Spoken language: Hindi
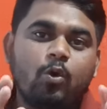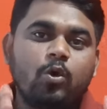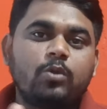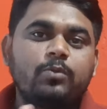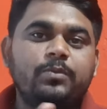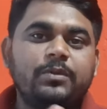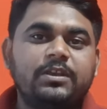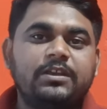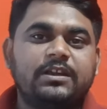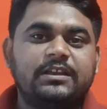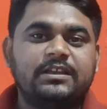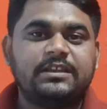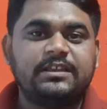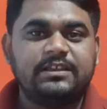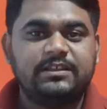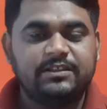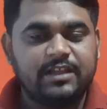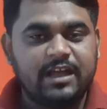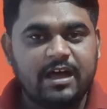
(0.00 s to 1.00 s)
और भी कई
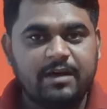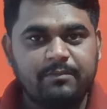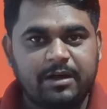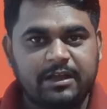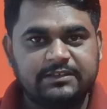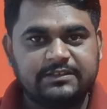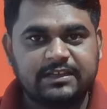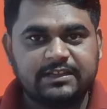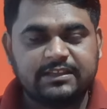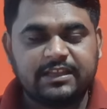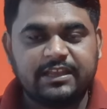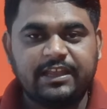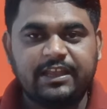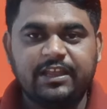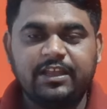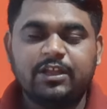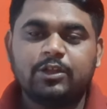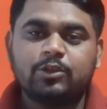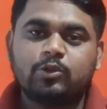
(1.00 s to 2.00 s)
नाम आ जाते
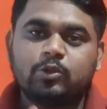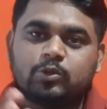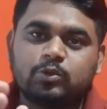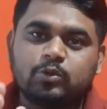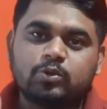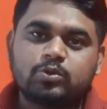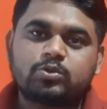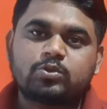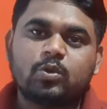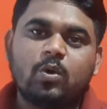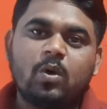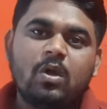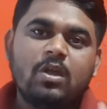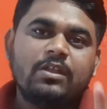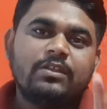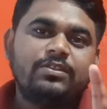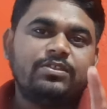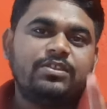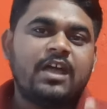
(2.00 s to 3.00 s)
हैं तो दोस्तों
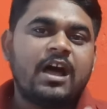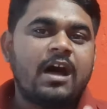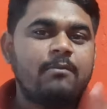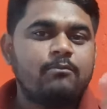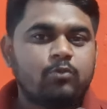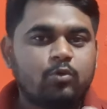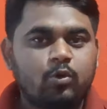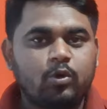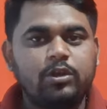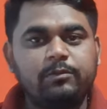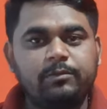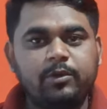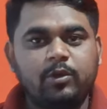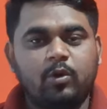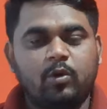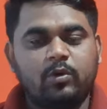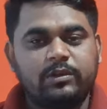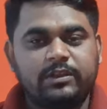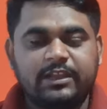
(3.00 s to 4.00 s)
नाम कोई भी
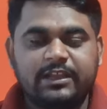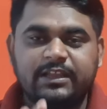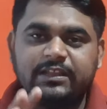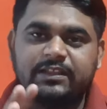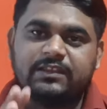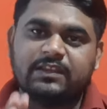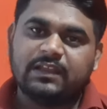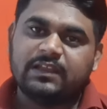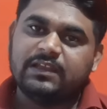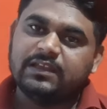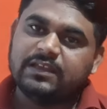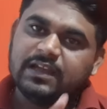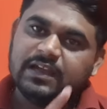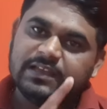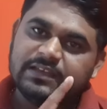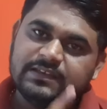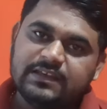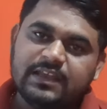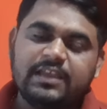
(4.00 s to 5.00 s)
हो लेकिन
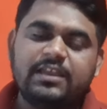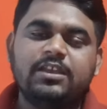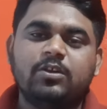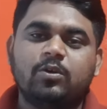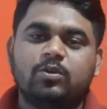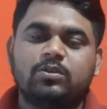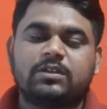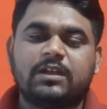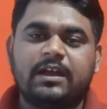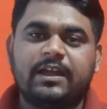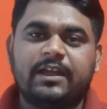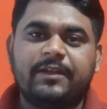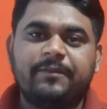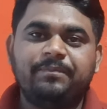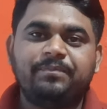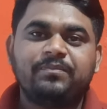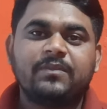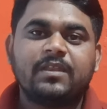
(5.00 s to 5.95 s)
तरीका यही होता है